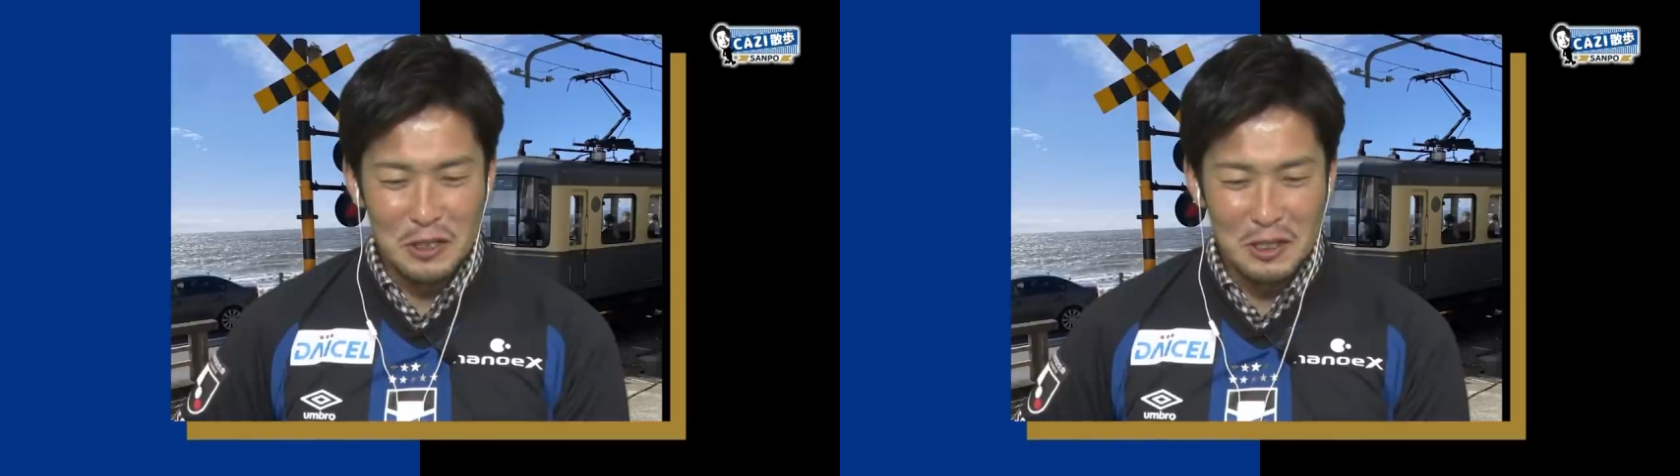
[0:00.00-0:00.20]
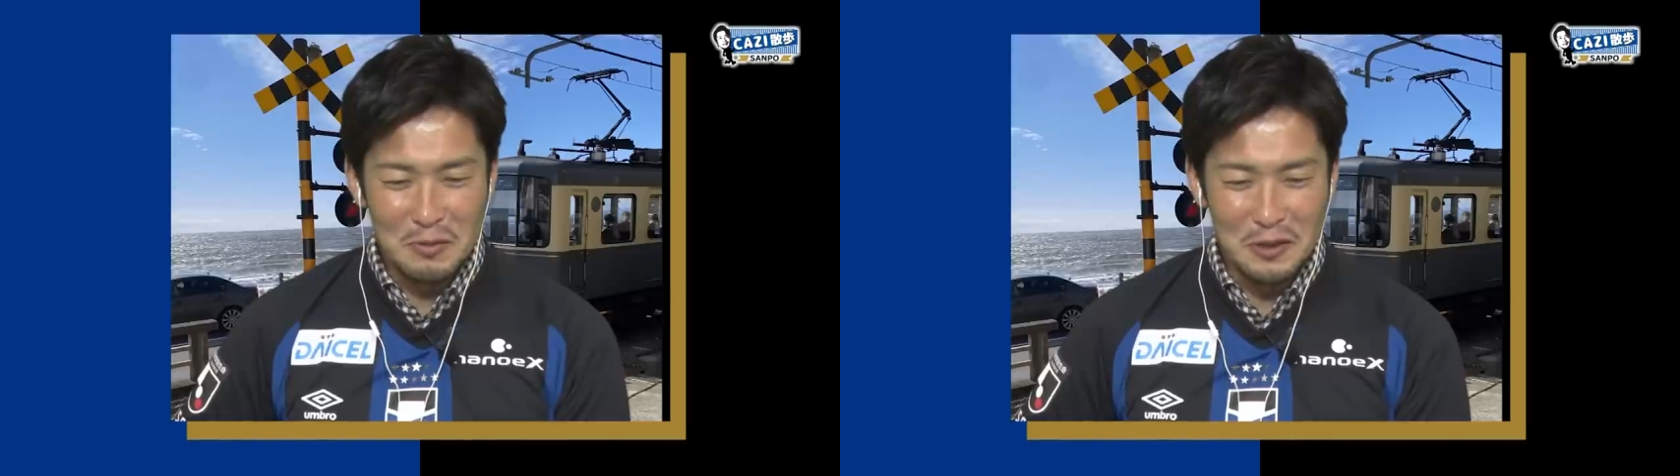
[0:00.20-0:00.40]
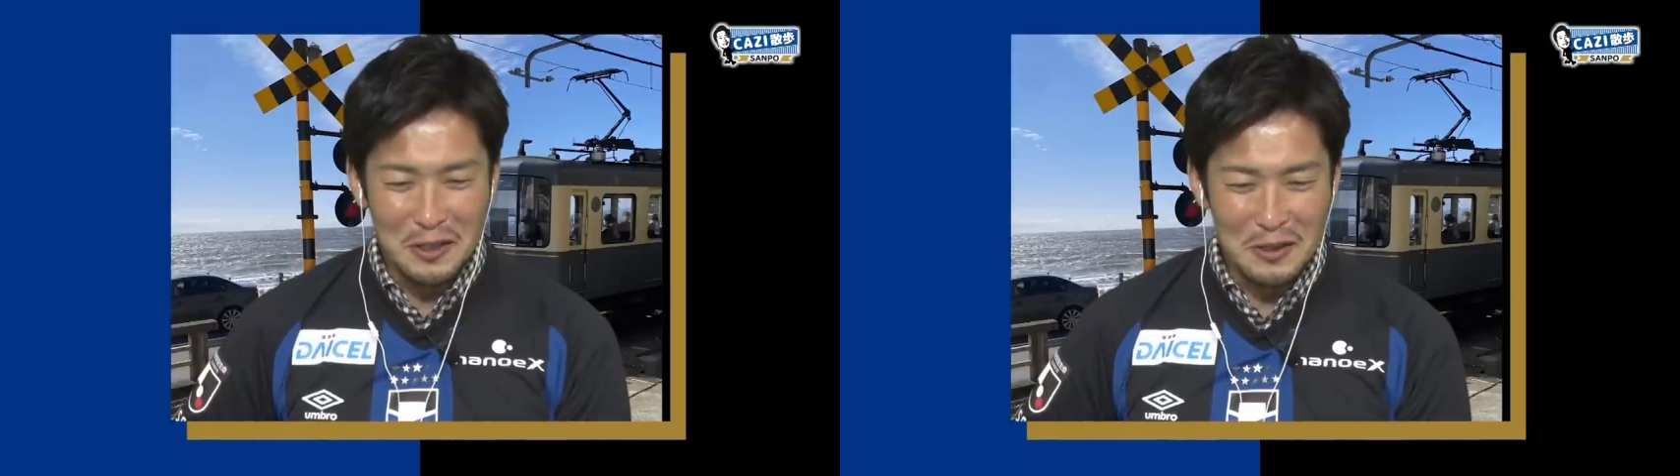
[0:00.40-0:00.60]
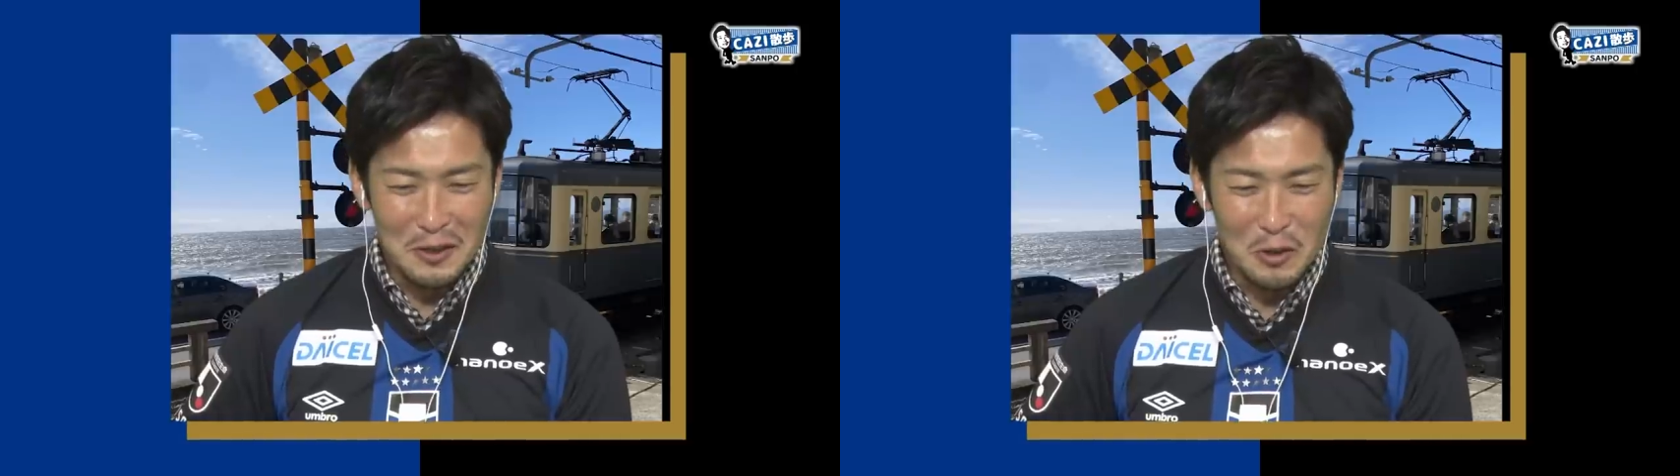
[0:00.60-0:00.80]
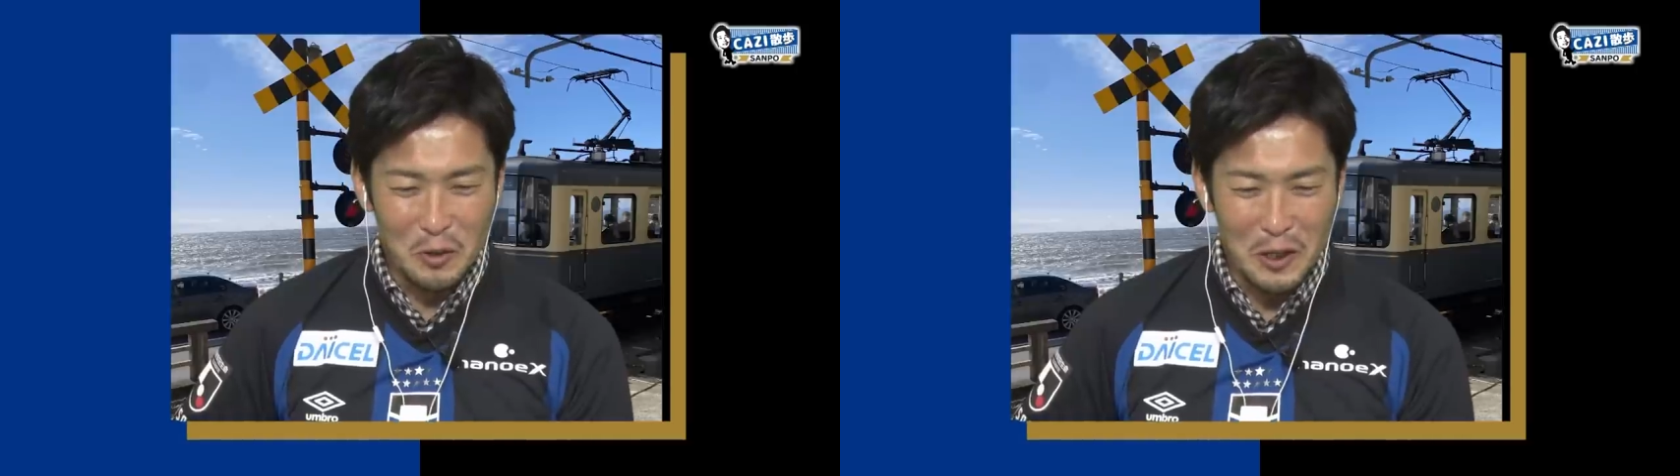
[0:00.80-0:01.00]
チームに
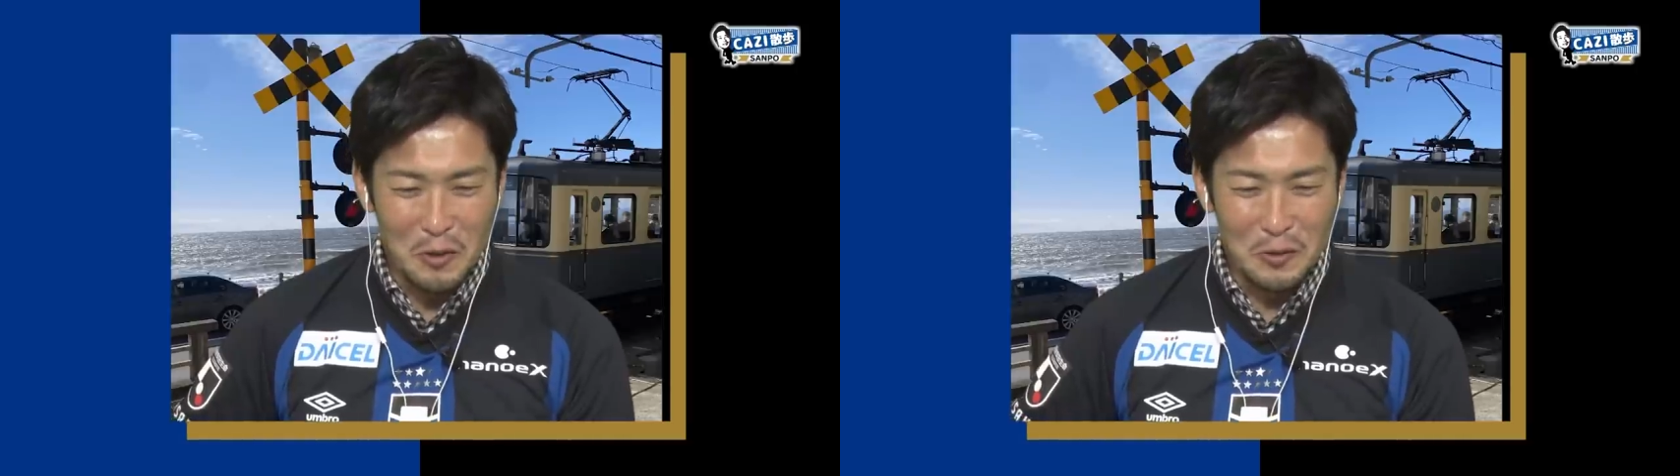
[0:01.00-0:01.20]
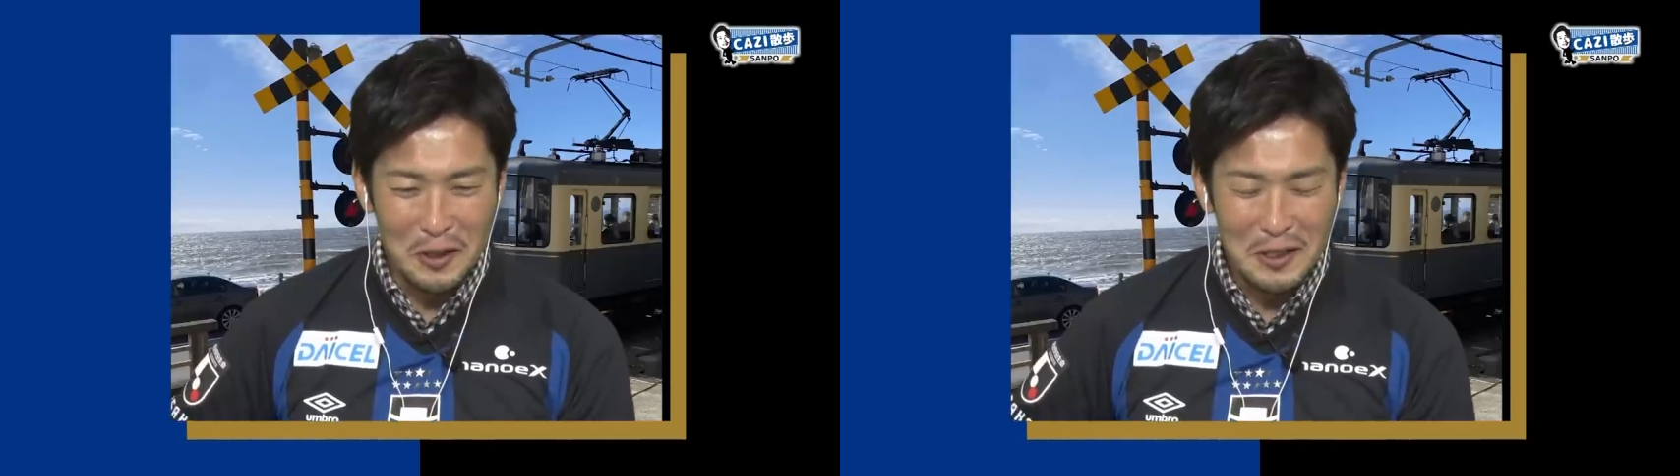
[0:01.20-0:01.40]
溶け込んで